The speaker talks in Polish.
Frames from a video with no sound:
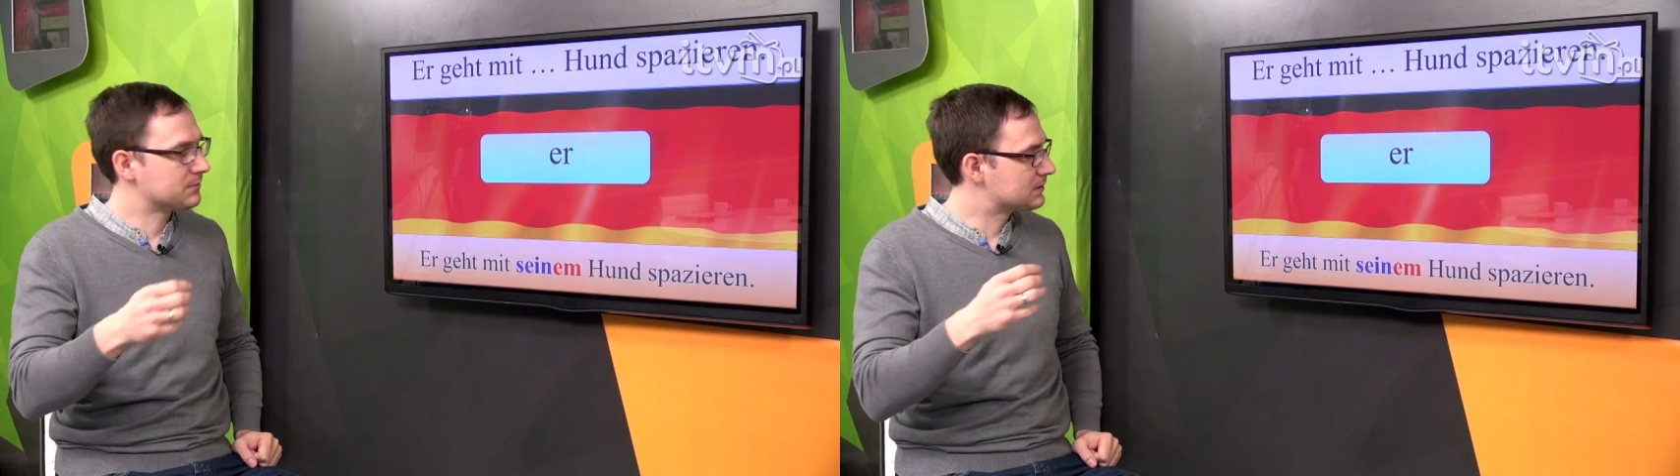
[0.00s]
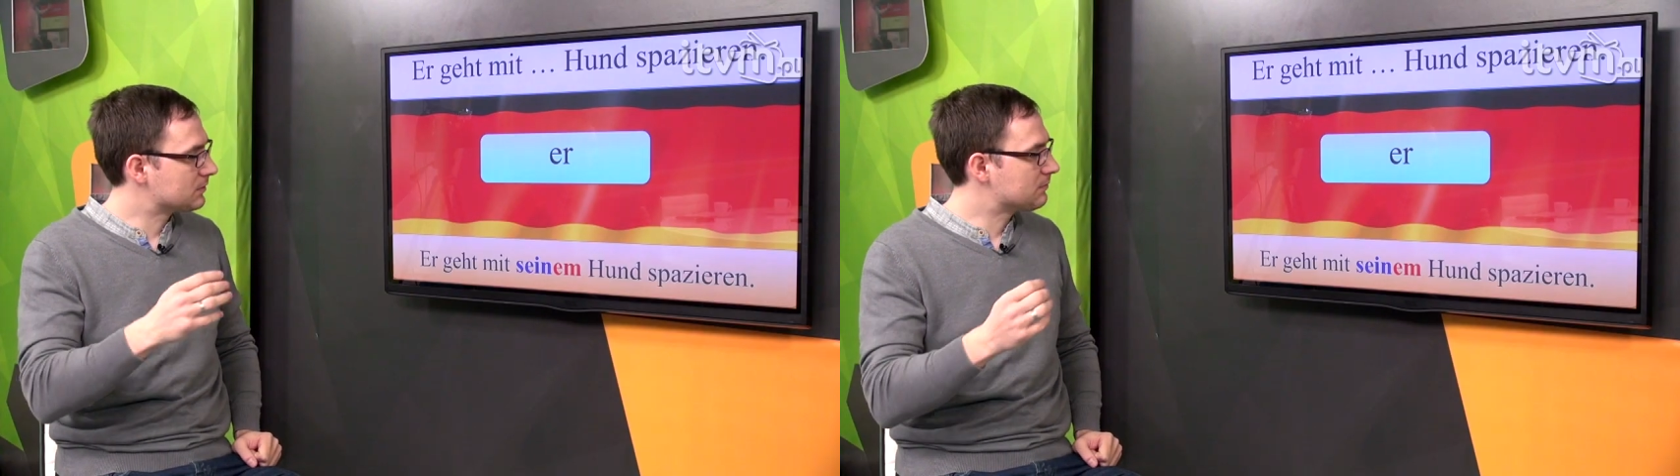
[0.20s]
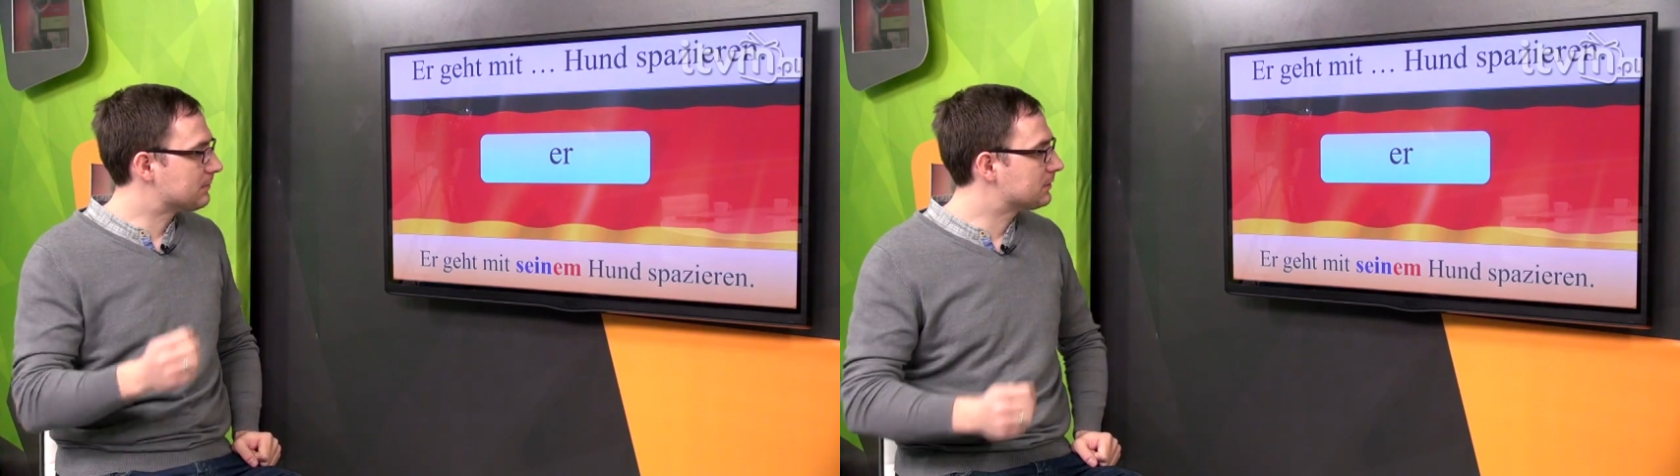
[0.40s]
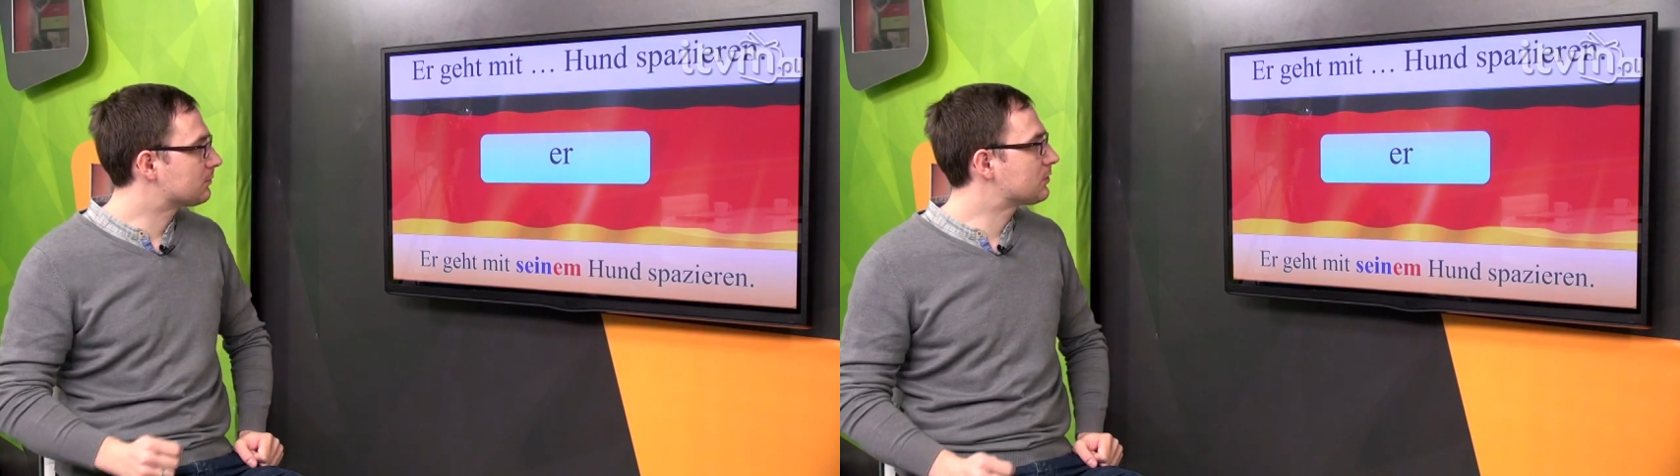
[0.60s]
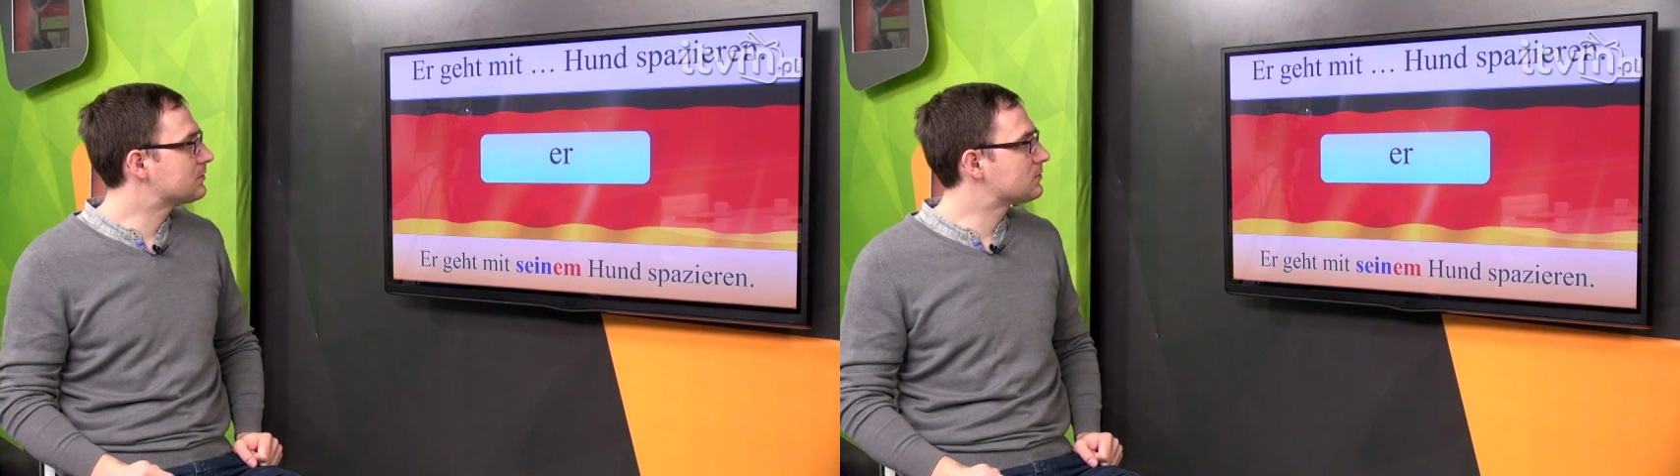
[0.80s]
stąd mamy tą
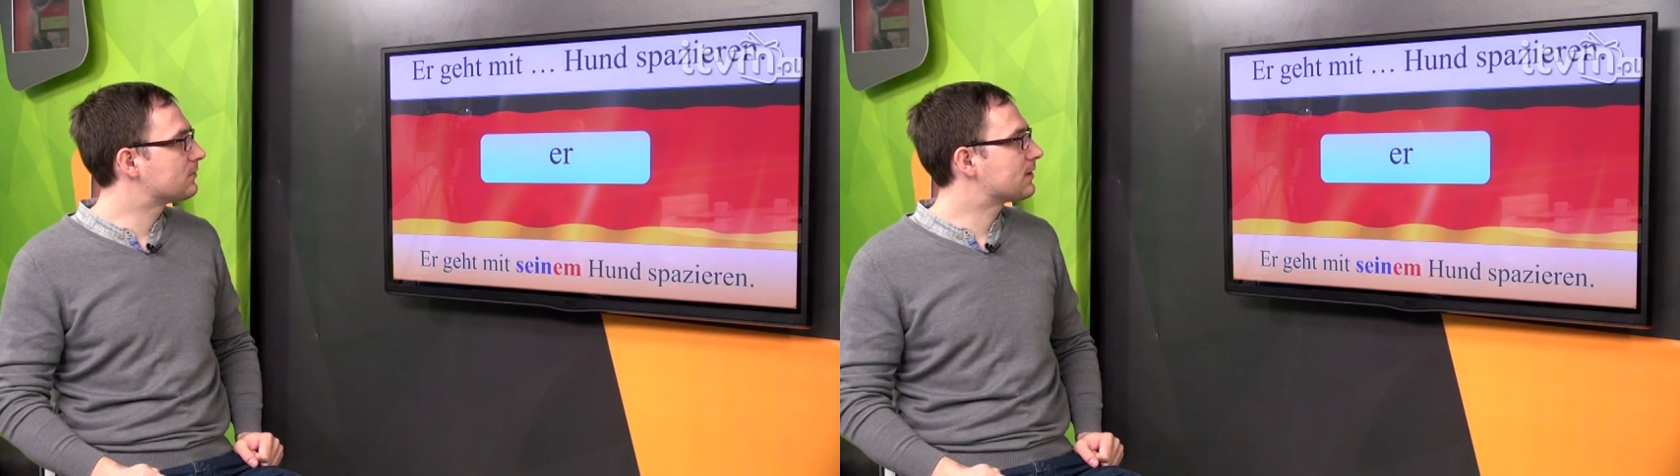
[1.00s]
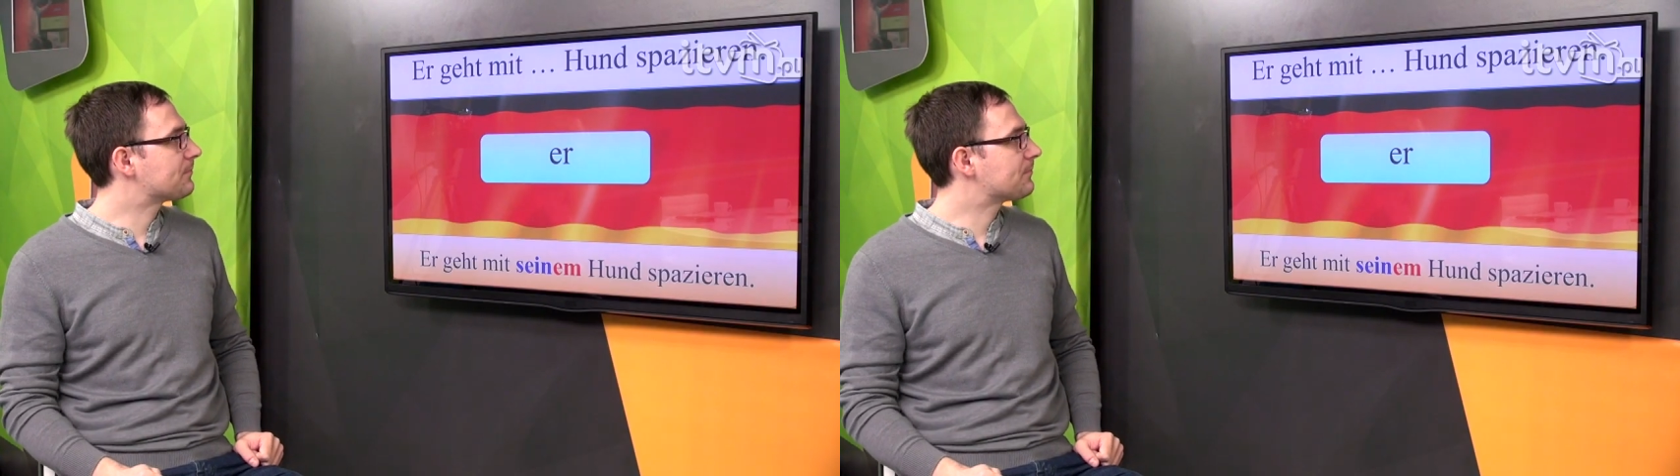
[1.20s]
końcówkę.